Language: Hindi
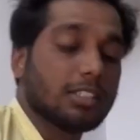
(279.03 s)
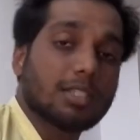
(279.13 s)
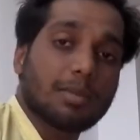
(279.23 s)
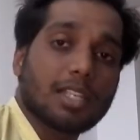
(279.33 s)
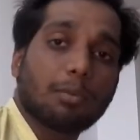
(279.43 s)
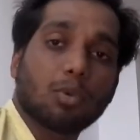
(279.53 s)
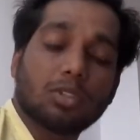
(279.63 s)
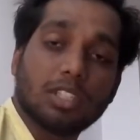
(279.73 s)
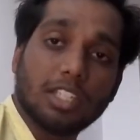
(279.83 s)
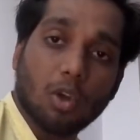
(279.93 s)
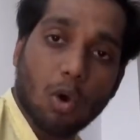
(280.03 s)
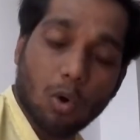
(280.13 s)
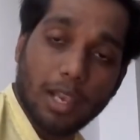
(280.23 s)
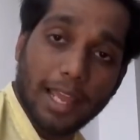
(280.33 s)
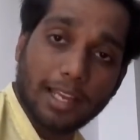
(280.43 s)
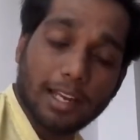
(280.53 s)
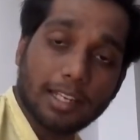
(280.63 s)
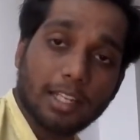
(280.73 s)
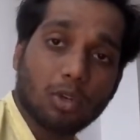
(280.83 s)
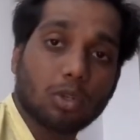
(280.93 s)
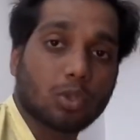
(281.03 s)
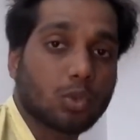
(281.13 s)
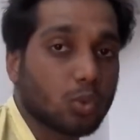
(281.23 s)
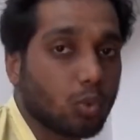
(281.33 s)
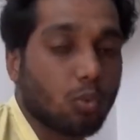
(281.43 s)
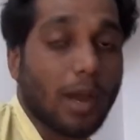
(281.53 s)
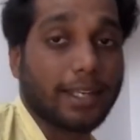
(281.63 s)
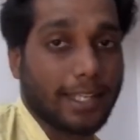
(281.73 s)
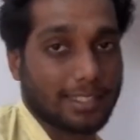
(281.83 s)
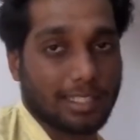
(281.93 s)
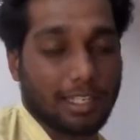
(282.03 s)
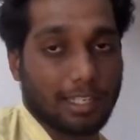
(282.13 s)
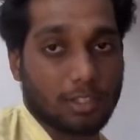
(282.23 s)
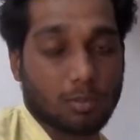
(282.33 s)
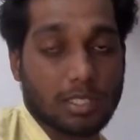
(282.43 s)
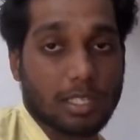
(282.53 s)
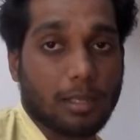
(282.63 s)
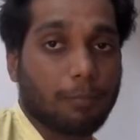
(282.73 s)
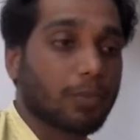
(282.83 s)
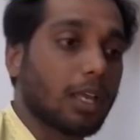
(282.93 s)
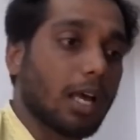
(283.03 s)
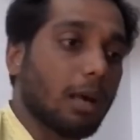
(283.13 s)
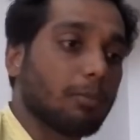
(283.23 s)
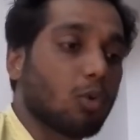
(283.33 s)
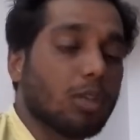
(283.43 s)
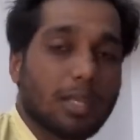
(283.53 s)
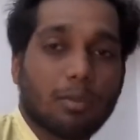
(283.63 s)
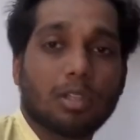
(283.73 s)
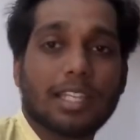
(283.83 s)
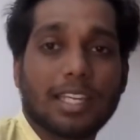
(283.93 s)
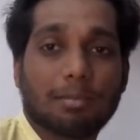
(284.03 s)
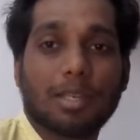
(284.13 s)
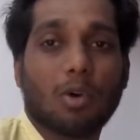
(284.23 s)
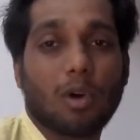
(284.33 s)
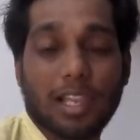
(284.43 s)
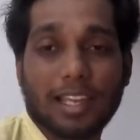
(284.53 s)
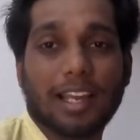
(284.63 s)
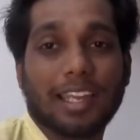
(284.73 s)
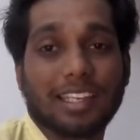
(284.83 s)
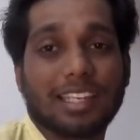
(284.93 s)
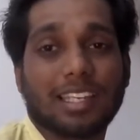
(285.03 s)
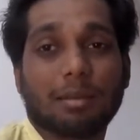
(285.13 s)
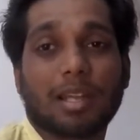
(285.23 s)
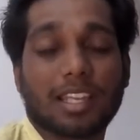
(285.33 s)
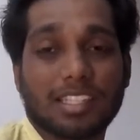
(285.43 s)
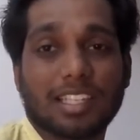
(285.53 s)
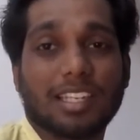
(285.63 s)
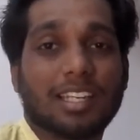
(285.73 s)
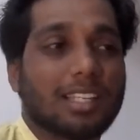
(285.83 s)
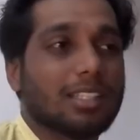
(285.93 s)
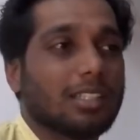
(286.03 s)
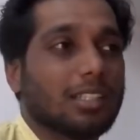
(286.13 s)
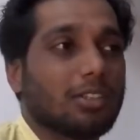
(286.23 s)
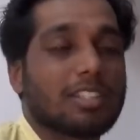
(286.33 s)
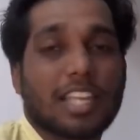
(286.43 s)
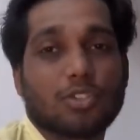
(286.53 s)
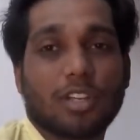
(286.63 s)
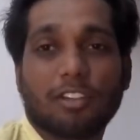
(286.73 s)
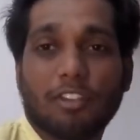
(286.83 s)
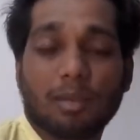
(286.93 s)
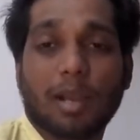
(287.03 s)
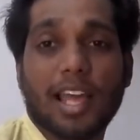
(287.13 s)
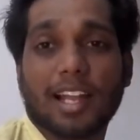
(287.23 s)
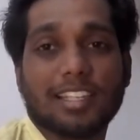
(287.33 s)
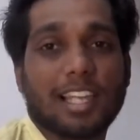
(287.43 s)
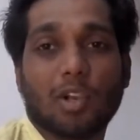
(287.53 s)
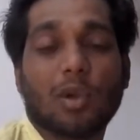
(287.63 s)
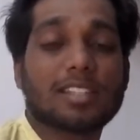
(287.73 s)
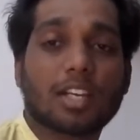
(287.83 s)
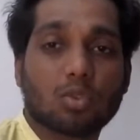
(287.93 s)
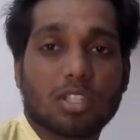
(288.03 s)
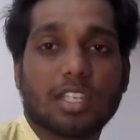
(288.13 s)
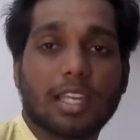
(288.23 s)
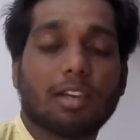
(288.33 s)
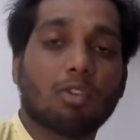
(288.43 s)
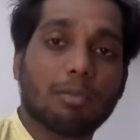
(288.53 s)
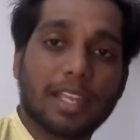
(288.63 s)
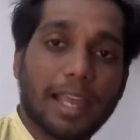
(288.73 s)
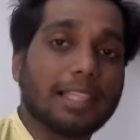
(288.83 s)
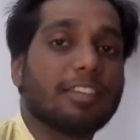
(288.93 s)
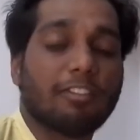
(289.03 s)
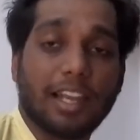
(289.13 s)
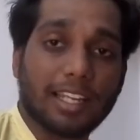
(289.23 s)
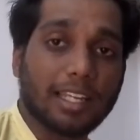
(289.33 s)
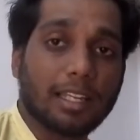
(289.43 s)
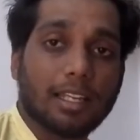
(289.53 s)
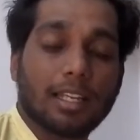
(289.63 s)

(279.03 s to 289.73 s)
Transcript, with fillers: जिसमें से आपको तीन होल एग खाने और टू वाइट एग्स लेंगे इसमें से अब कोई ये बोलता है कि भाई होल एग खाएंगे हमारा ये यू नो सेचुरेट फैट बढ़ाएगा येलो ऐसा कुछ नहीं है वो भी एक हेल्दी फैट है